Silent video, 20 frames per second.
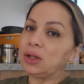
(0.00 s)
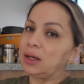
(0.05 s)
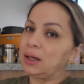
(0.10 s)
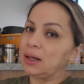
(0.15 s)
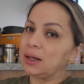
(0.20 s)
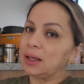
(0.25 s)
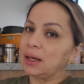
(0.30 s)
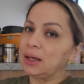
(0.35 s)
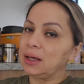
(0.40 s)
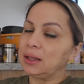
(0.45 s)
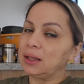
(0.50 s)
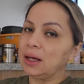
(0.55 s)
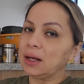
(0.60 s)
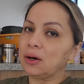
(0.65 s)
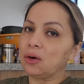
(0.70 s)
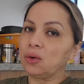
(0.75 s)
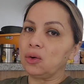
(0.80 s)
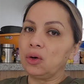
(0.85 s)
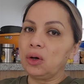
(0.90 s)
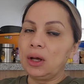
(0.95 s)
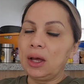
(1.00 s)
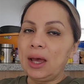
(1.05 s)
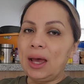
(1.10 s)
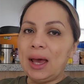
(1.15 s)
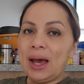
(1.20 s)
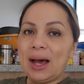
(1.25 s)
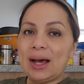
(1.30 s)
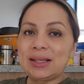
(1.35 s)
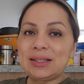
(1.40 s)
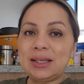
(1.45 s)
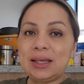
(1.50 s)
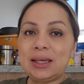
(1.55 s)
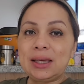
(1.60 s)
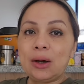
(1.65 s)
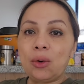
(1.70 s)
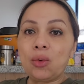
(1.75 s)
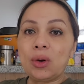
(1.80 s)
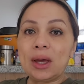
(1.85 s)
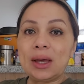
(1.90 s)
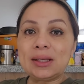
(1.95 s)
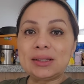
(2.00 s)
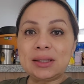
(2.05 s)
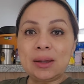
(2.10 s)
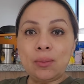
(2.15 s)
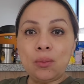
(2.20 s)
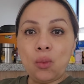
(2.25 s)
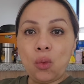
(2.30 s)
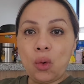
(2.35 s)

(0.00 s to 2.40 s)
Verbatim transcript: tener que quitarlo. Así que aunque ese